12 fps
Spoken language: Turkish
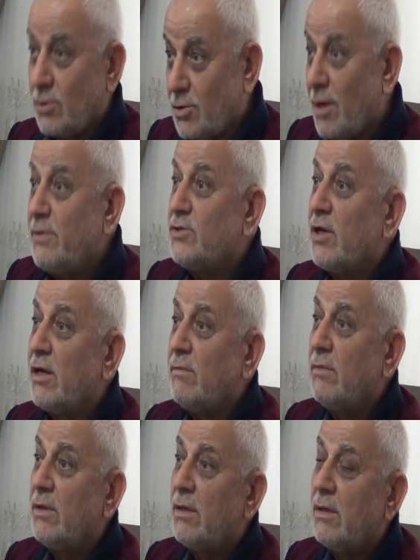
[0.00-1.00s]
canım.
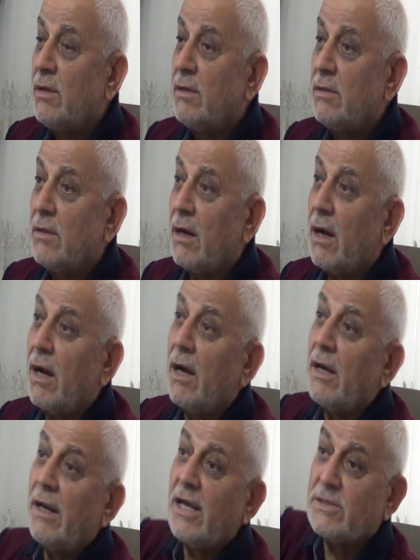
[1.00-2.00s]
Ayan
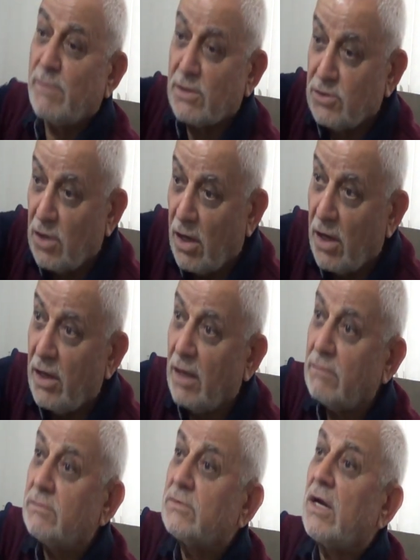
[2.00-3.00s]
esmasında ayan
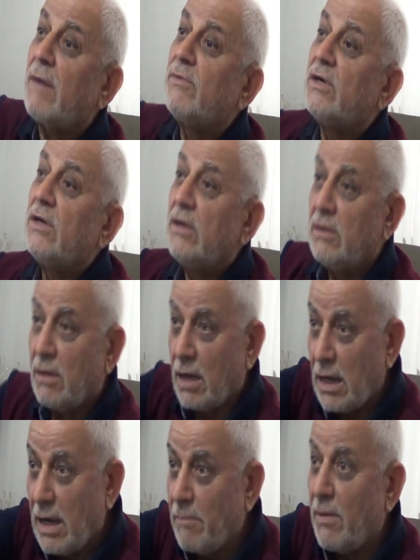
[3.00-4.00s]
kabı,
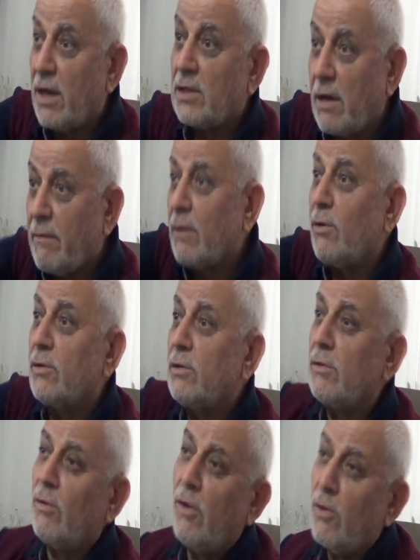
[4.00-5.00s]
ayan bardağı var. Orada da
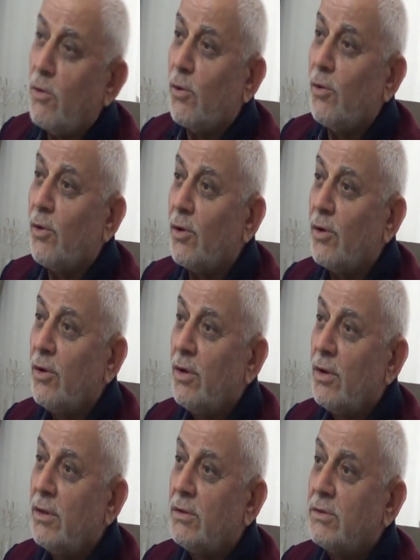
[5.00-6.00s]
öyle görünüyor.
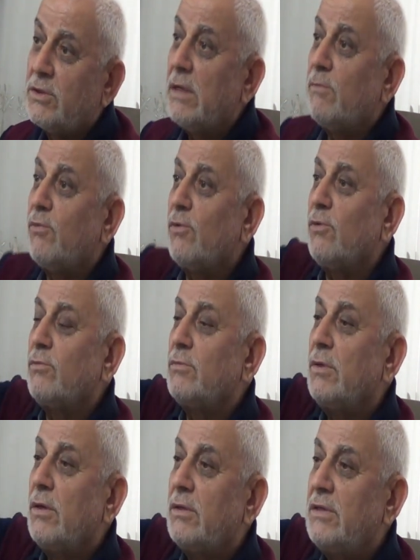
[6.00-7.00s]
Evet. Şimdi bunun
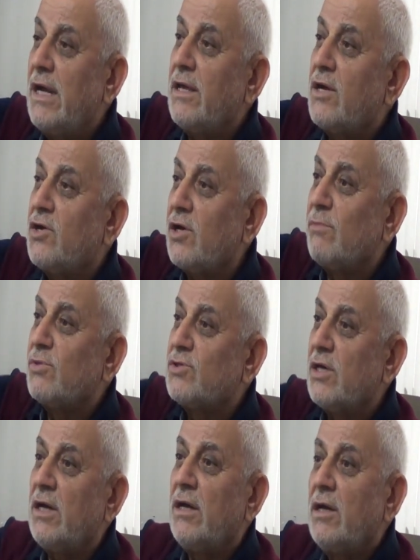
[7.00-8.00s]
rengi kırmızı,
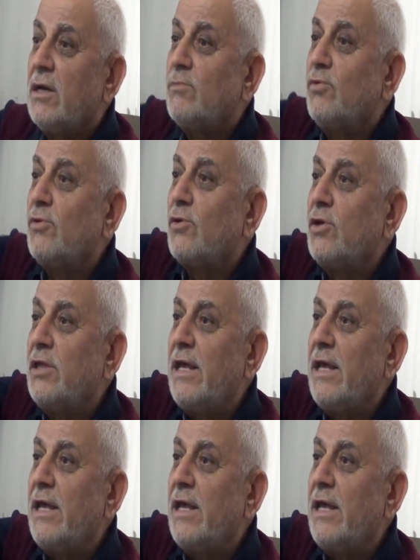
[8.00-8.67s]
bununki diyelim